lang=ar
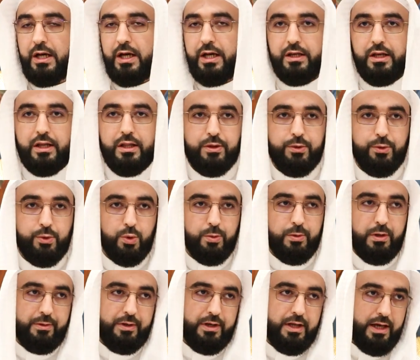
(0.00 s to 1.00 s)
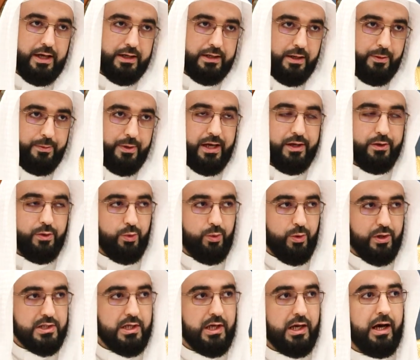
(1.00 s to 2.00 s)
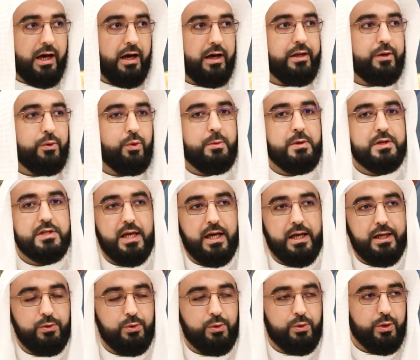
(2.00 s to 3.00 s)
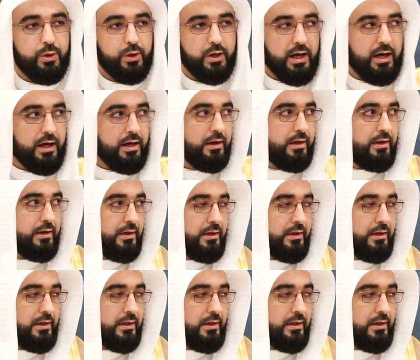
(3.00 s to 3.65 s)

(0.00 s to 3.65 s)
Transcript: أن الذنوب منها كبائر وصغائر ومسائل أخرى